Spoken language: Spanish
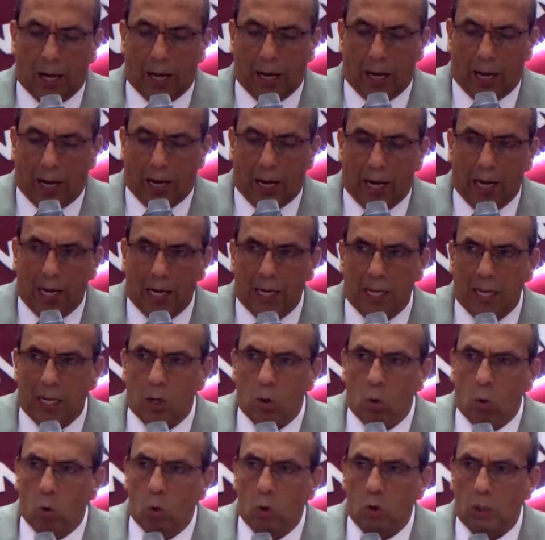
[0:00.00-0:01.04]

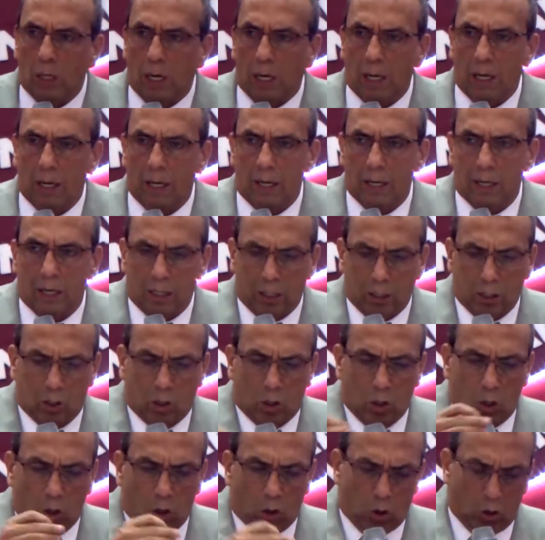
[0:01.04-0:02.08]
Aleluya.
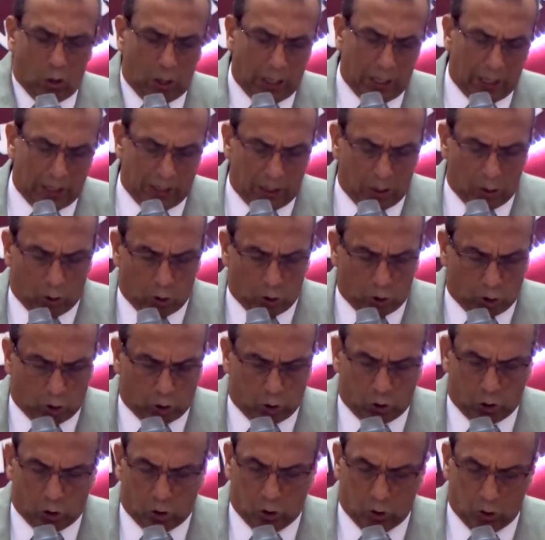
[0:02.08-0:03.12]
Gloria a
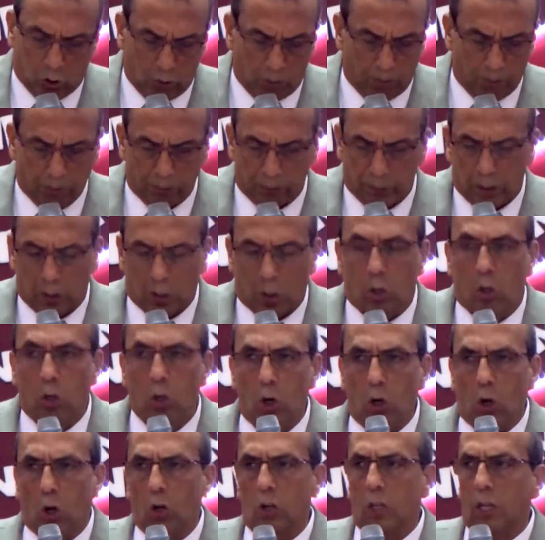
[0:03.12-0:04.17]
Dios.
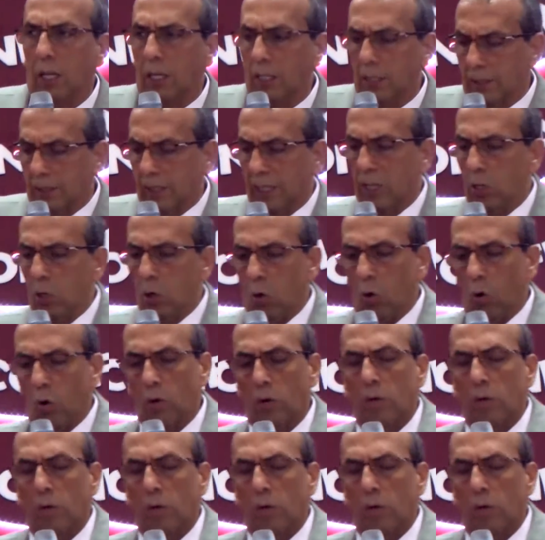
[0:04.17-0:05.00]
Gloria al Señor.